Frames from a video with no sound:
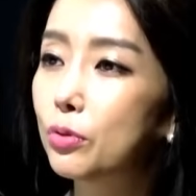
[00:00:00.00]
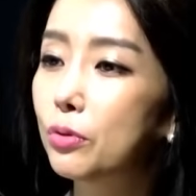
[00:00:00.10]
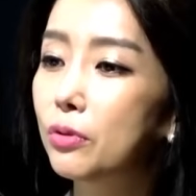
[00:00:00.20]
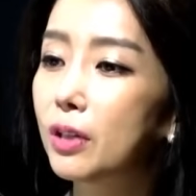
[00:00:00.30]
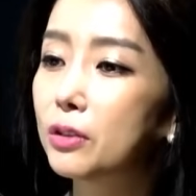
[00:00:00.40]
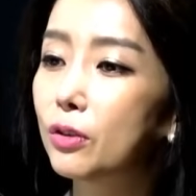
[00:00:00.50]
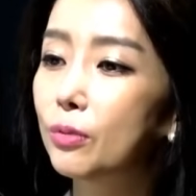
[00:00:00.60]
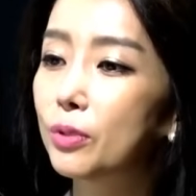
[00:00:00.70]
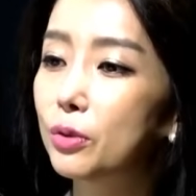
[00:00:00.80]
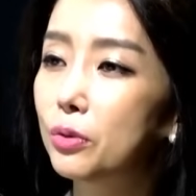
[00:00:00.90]
복수 전공한 적
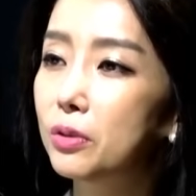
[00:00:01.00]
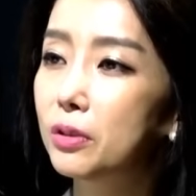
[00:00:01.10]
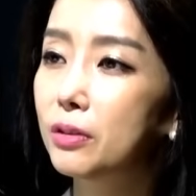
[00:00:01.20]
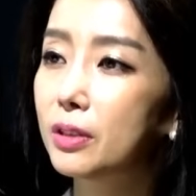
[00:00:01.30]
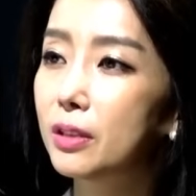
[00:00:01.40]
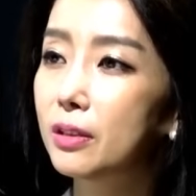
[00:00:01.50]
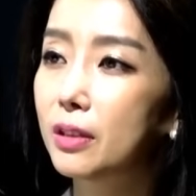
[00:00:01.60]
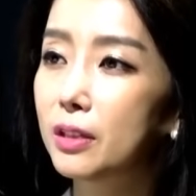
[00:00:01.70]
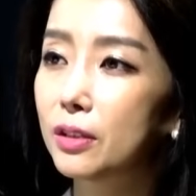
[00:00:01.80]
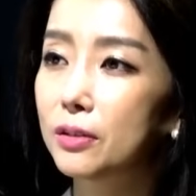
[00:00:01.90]
없다 조인트
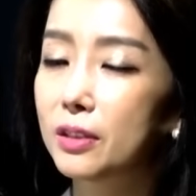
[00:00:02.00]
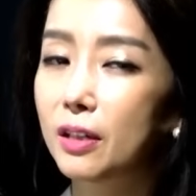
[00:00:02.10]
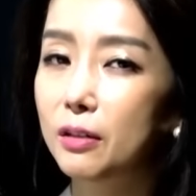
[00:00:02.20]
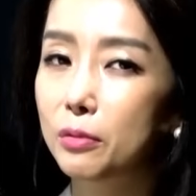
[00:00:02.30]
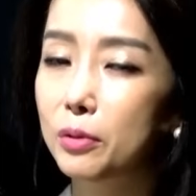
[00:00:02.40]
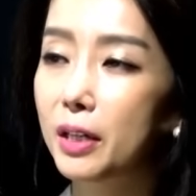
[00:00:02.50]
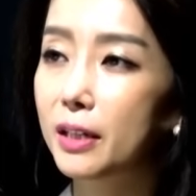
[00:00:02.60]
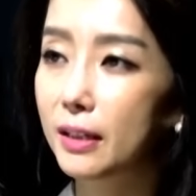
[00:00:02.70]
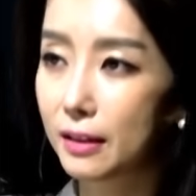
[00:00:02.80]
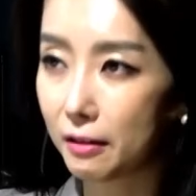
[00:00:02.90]
컨센트레이션이라고
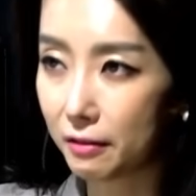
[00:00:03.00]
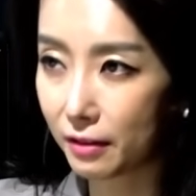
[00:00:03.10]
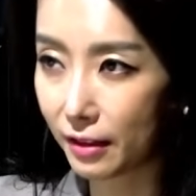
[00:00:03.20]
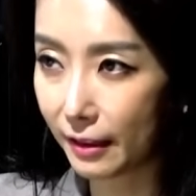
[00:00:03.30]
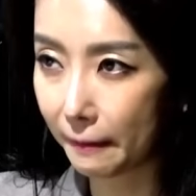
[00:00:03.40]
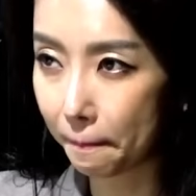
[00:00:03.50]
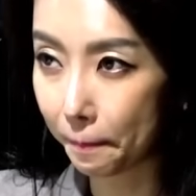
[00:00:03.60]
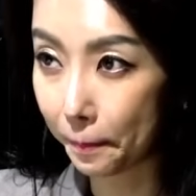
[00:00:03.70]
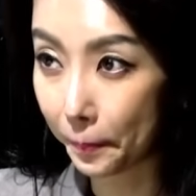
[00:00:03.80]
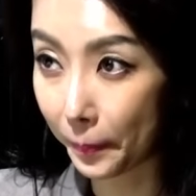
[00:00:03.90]
얘기했던 음.
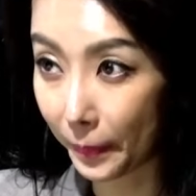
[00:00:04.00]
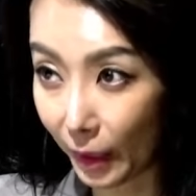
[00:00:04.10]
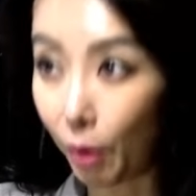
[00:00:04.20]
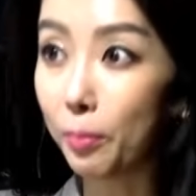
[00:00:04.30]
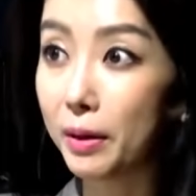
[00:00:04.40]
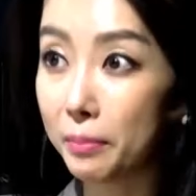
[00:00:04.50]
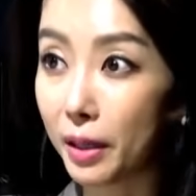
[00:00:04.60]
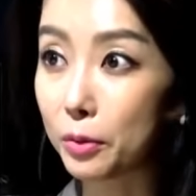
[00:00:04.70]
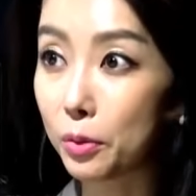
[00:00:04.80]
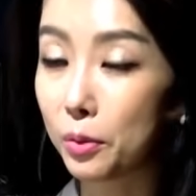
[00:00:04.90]
것만
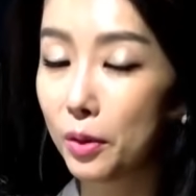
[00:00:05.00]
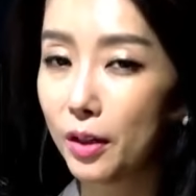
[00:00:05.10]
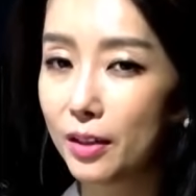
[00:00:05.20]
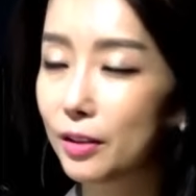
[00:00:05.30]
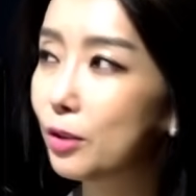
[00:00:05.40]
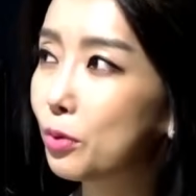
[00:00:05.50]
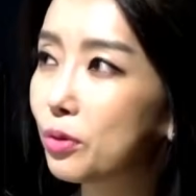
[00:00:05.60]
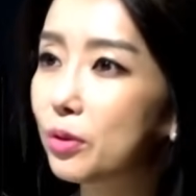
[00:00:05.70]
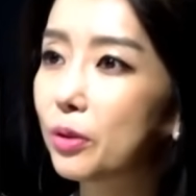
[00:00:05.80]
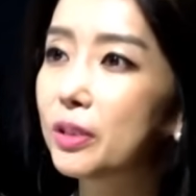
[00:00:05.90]
봐도 일단
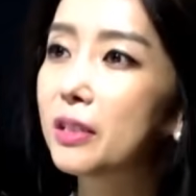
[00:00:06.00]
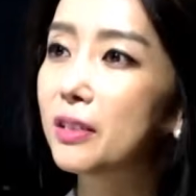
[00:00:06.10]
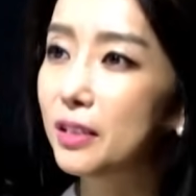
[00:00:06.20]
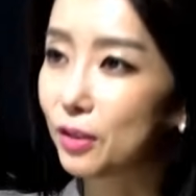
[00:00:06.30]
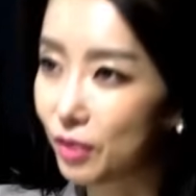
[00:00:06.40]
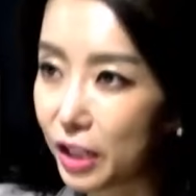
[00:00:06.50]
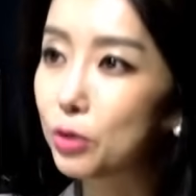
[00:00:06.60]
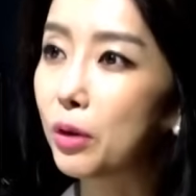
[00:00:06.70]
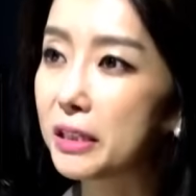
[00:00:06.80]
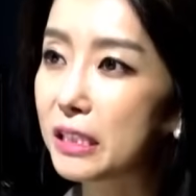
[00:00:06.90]
조인트 컨센트레이션
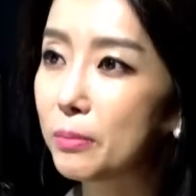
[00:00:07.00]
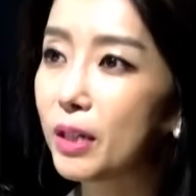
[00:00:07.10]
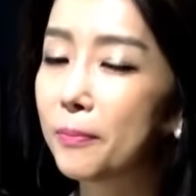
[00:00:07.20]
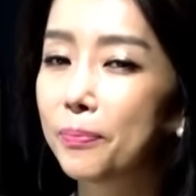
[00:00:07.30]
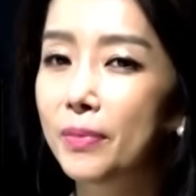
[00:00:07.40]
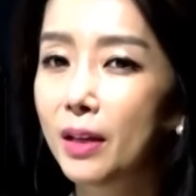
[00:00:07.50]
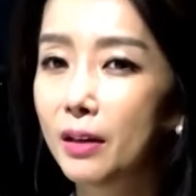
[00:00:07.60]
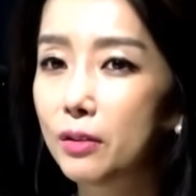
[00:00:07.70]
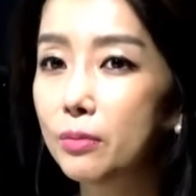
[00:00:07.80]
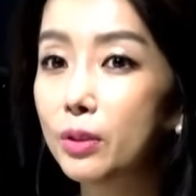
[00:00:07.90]
되지도 않지만 음.
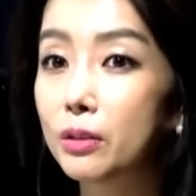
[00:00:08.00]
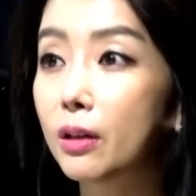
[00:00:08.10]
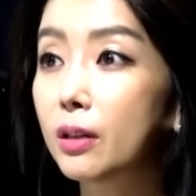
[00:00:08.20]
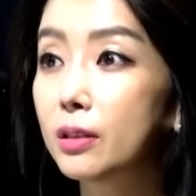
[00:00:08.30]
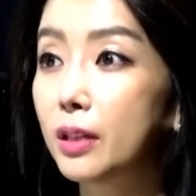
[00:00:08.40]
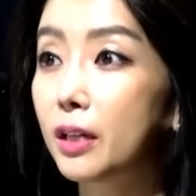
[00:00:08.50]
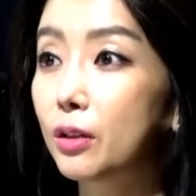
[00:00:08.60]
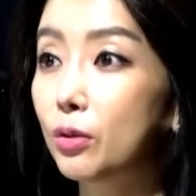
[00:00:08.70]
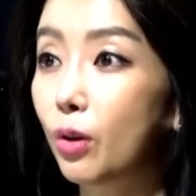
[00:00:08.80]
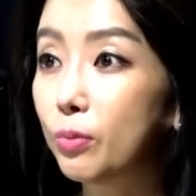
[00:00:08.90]
그러면 이때까지
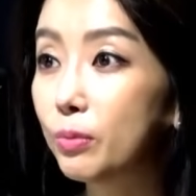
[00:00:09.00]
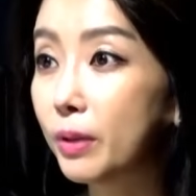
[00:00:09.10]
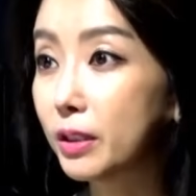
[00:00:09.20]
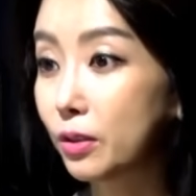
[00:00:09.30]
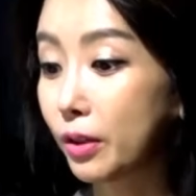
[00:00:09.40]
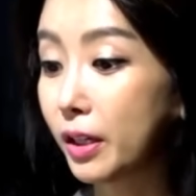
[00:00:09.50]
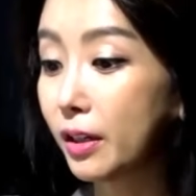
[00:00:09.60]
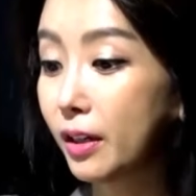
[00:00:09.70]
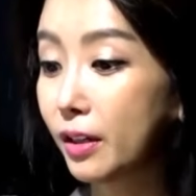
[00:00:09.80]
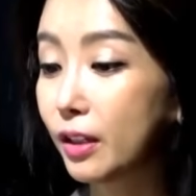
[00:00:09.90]
얘기했던 더블
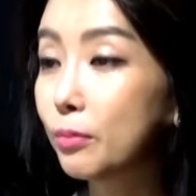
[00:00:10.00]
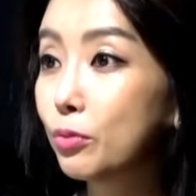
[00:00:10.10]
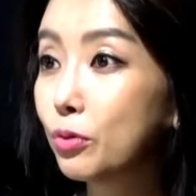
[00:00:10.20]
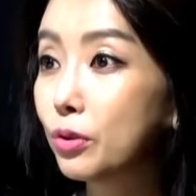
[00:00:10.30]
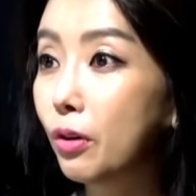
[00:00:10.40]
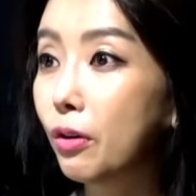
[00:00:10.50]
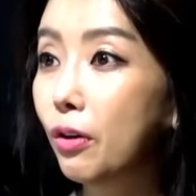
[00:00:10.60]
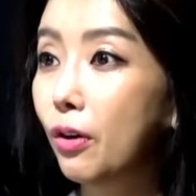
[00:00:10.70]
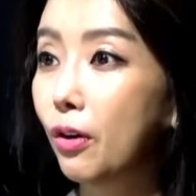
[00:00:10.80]
메이저의 그거는 이 이제 문서